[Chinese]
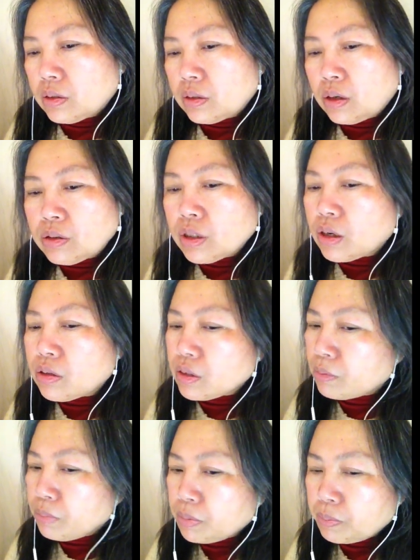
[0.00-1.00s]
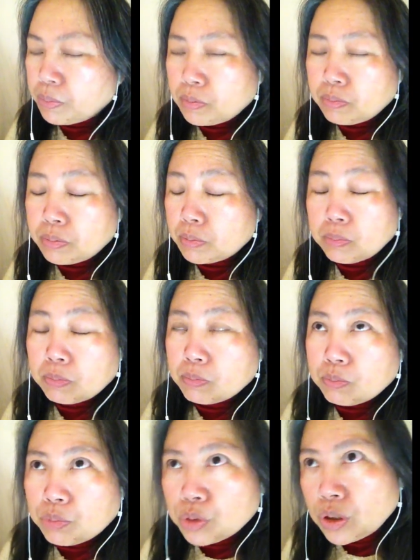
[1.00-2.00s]
好像好像不不不
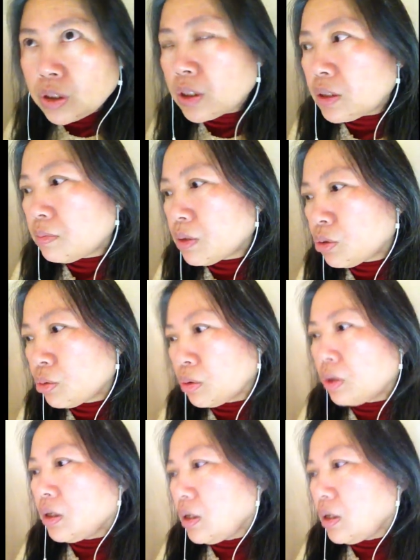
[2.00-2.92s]
不适合这么说，